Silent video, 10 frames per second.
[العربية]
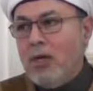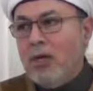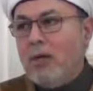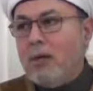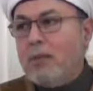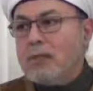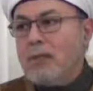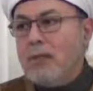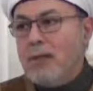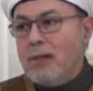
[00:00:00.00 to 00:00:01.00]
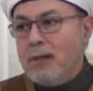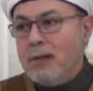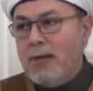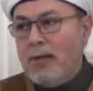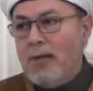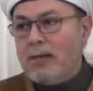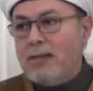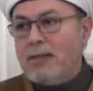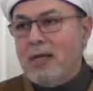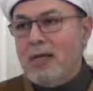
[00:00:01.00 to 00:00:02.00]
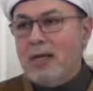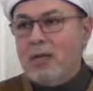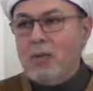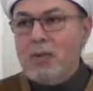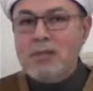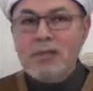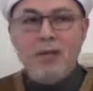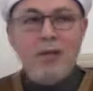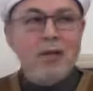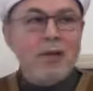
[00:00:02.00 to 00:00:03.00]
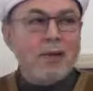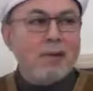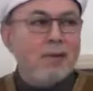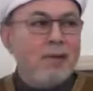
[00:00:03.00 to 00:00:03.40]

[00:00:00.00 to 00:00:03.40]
هي المظاهر التي ظهرت والظواهر